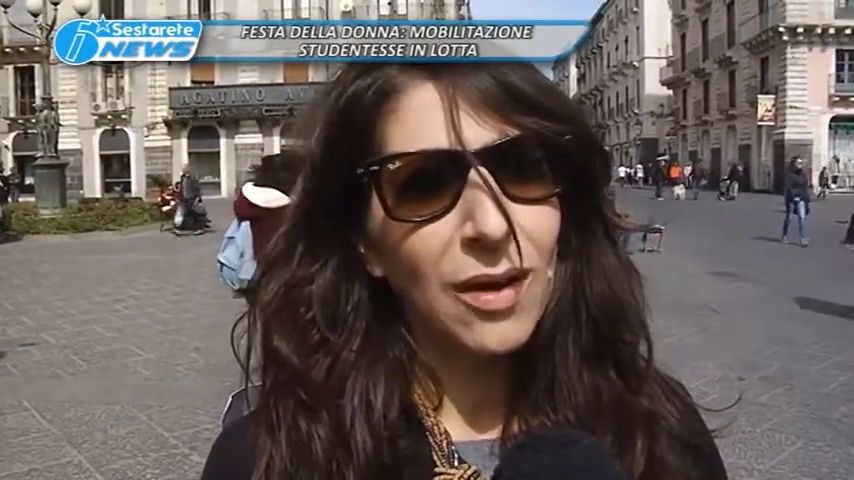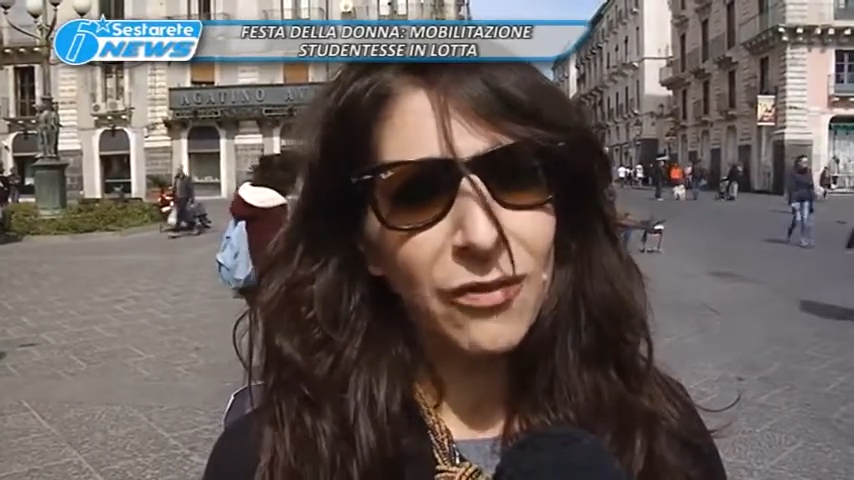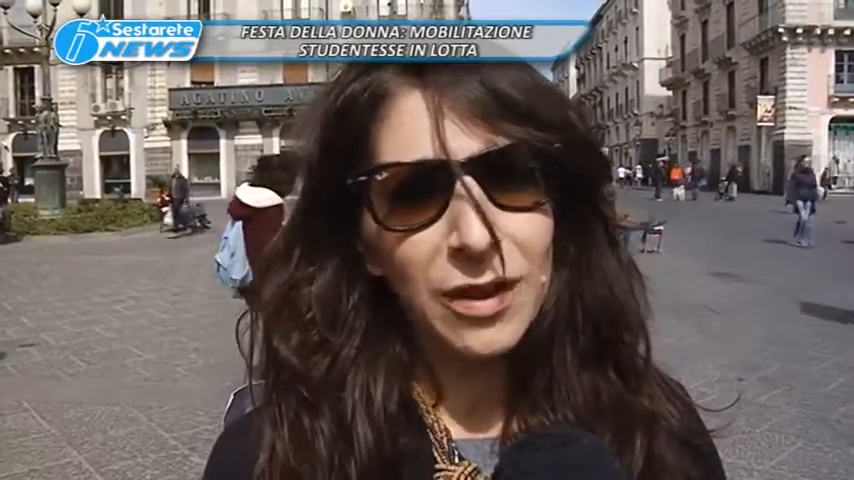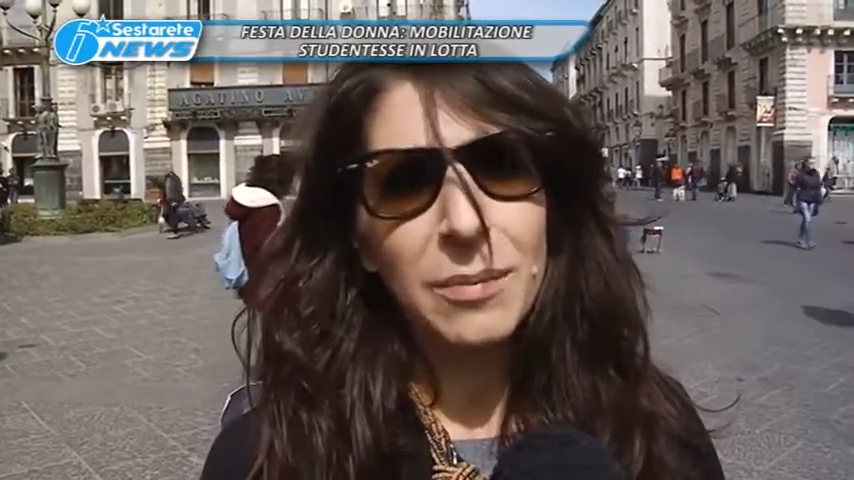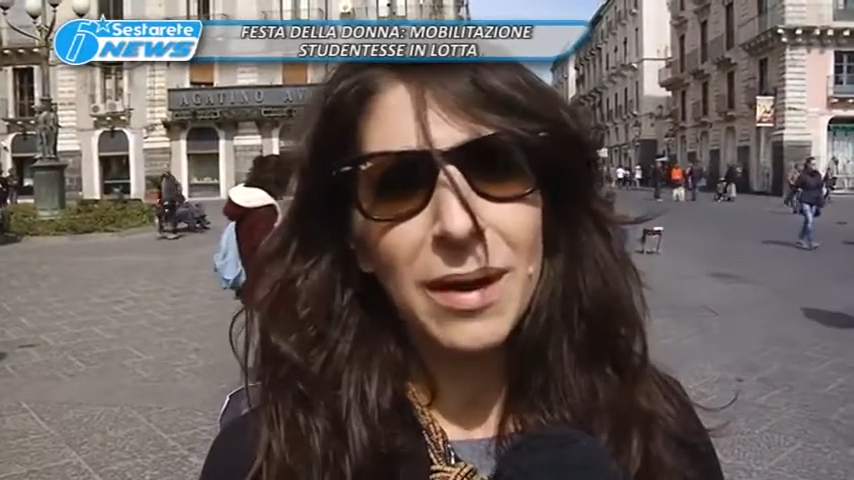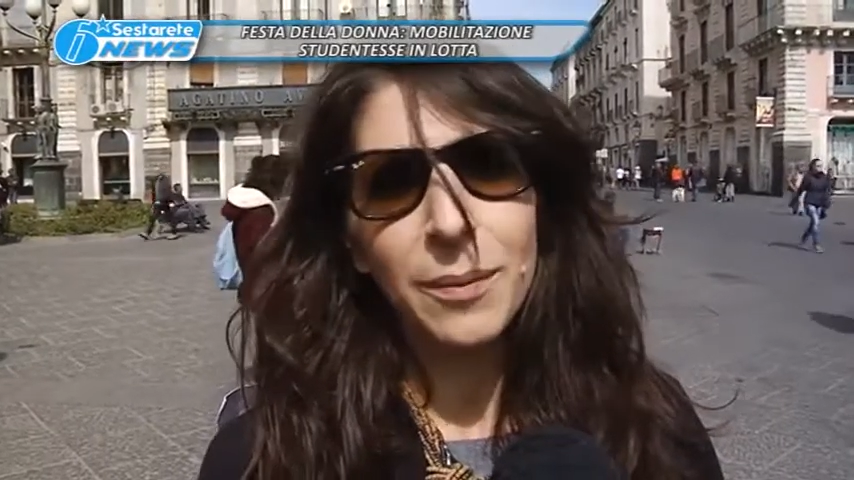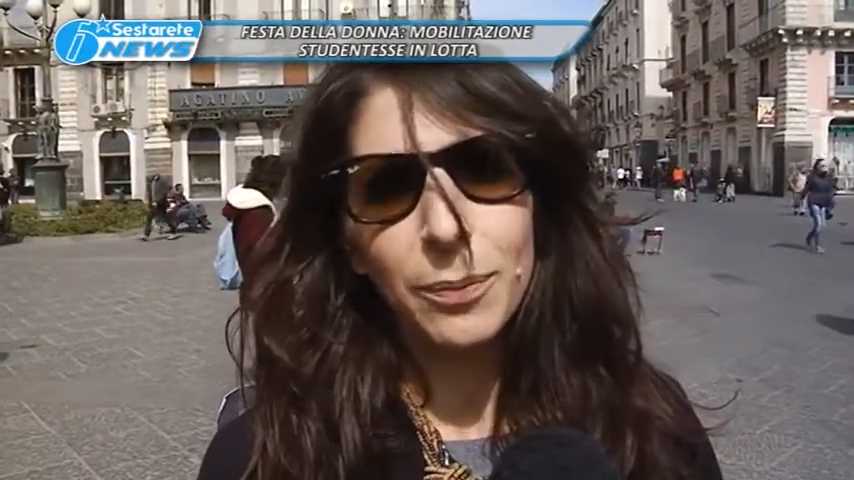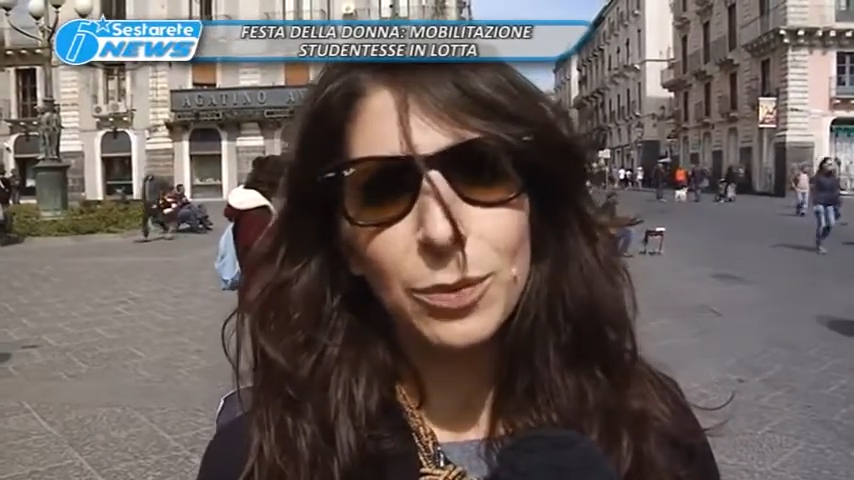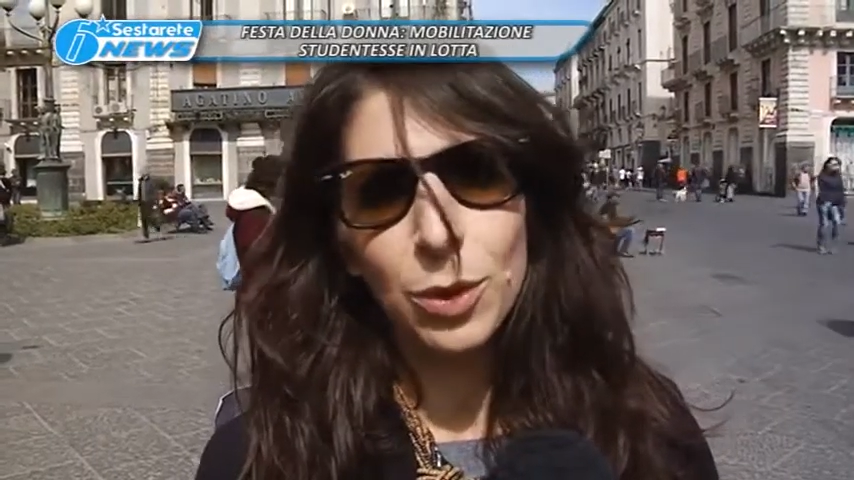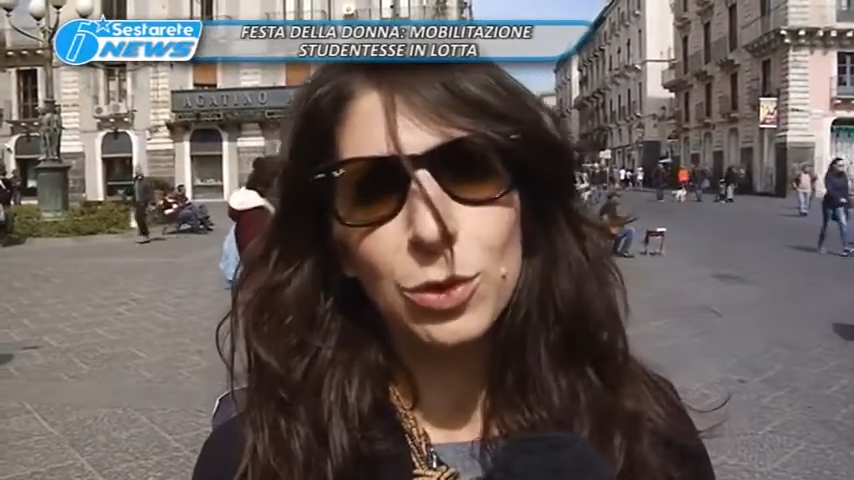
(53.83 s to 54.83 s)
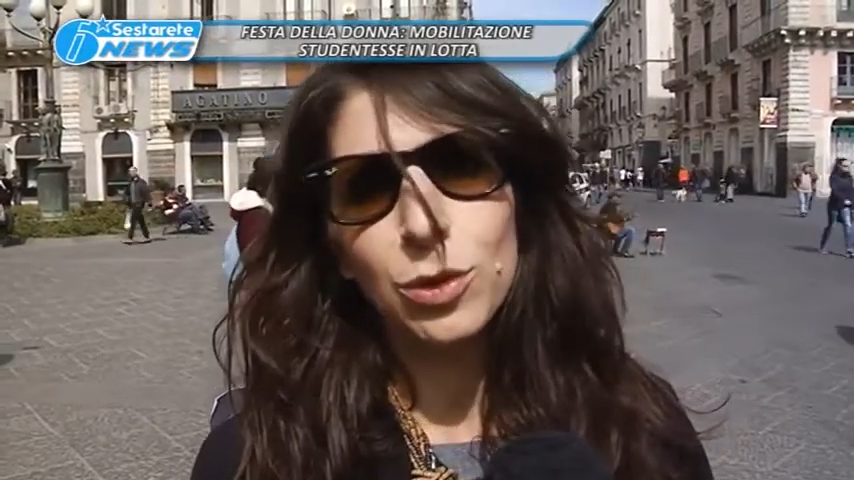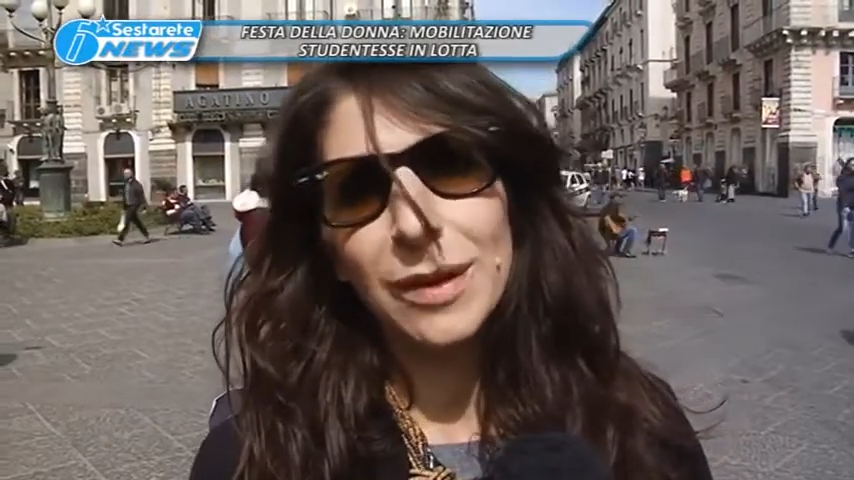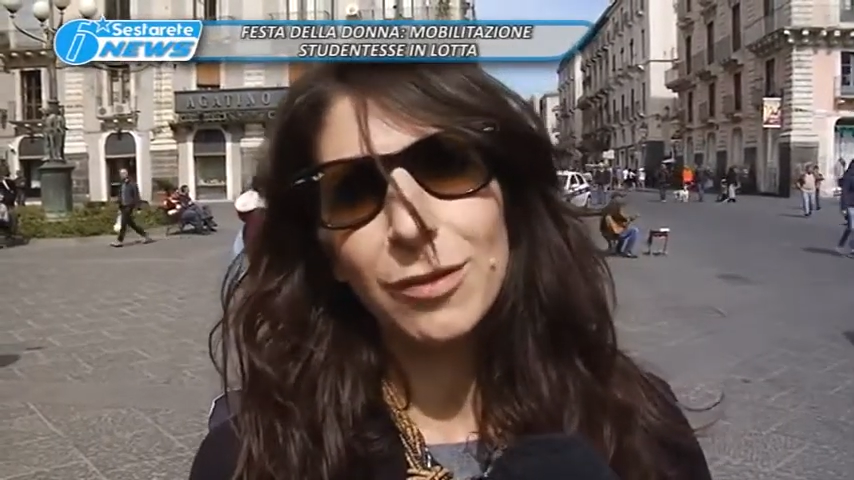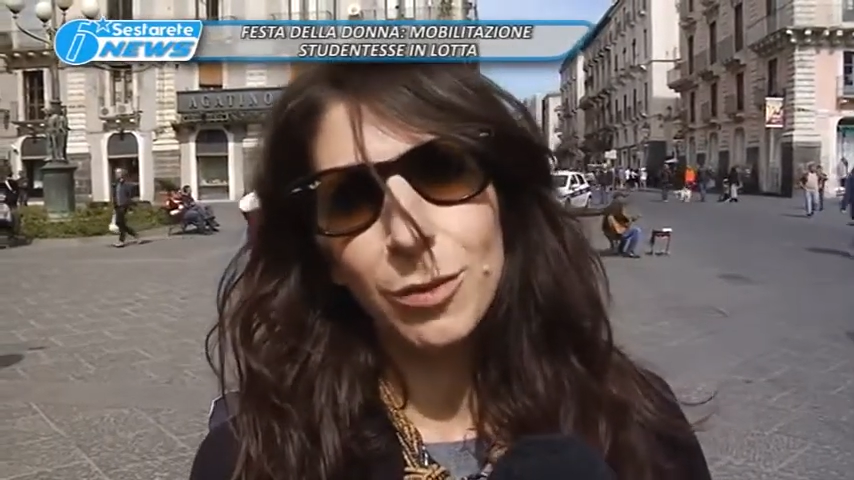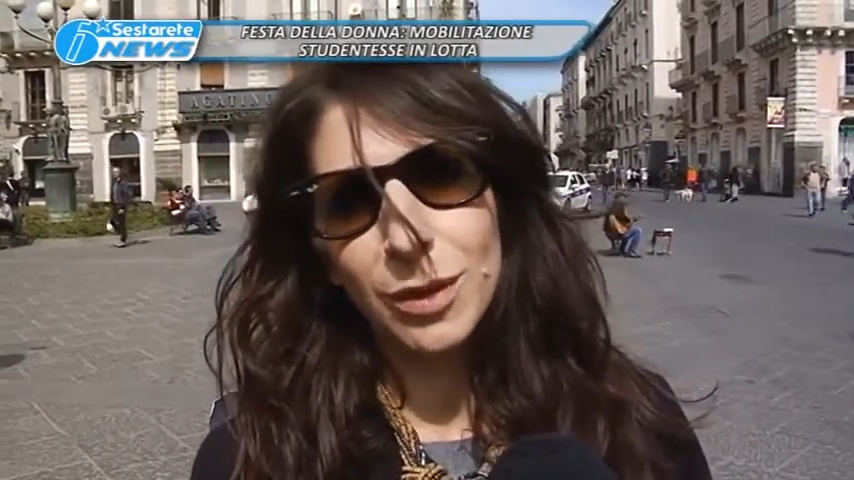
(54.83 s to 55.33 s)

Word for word: affermare appunto l'8 marzo